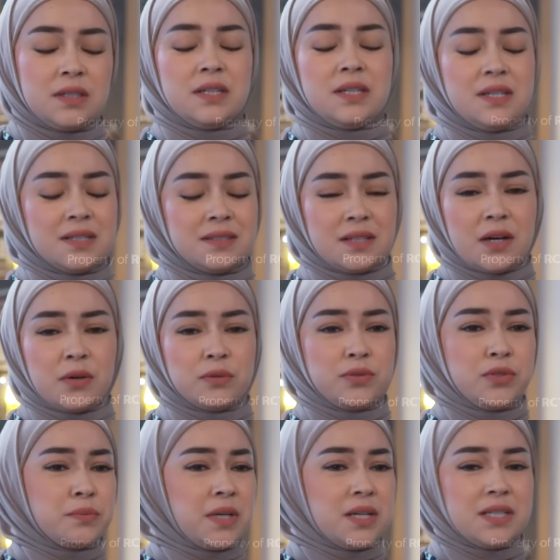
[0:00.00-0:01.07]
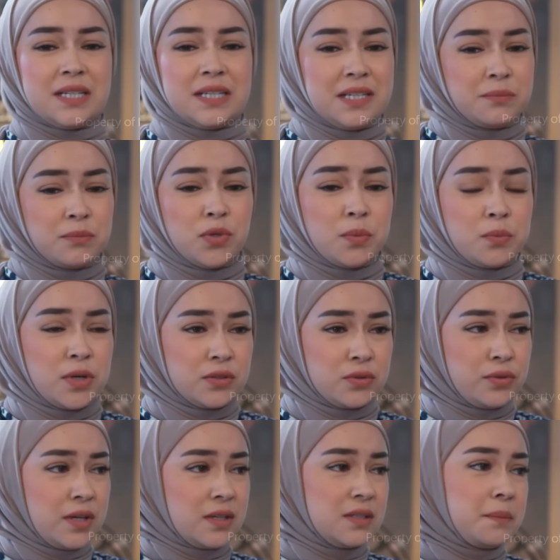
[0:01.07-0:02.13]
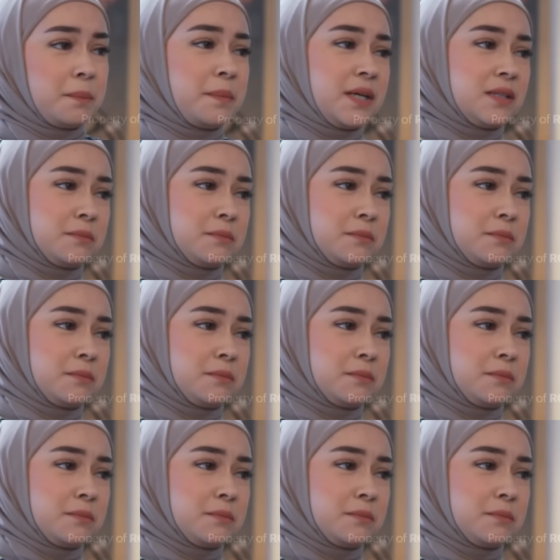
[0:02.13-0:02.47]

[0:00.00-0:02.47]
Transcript: Ih, tahu, cuma ini belum waktu yang tepat,